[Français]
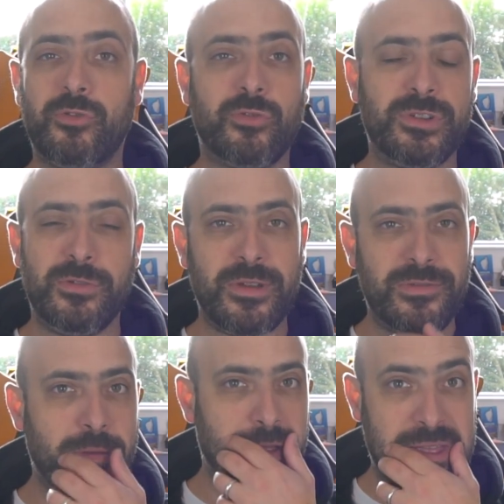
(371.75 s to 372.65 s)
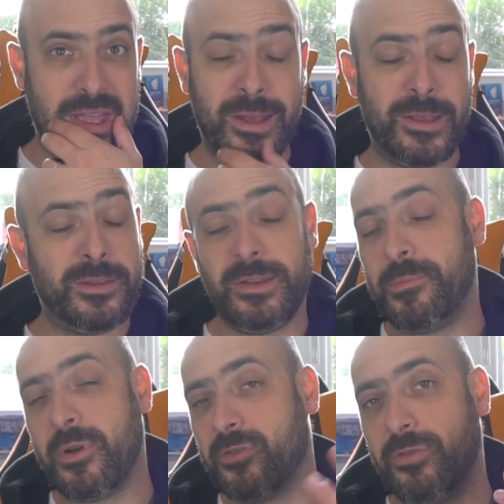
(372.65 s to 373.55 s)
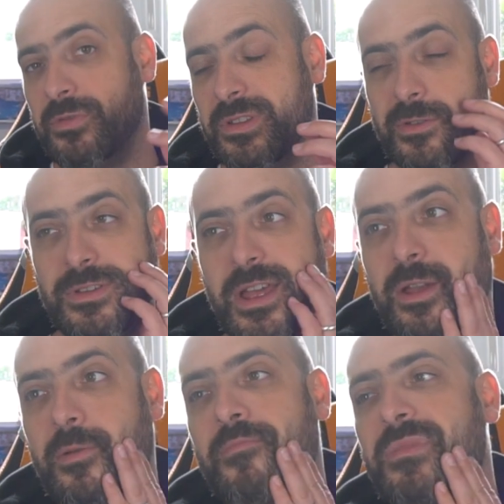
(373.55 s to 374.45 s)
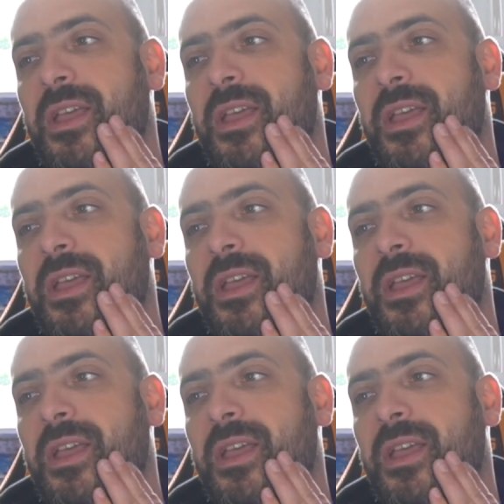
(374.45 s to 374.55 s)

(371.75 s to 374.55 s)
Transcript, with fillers: que je continue à faire, mais il y a une époque je le faisais sans arrêt quoi.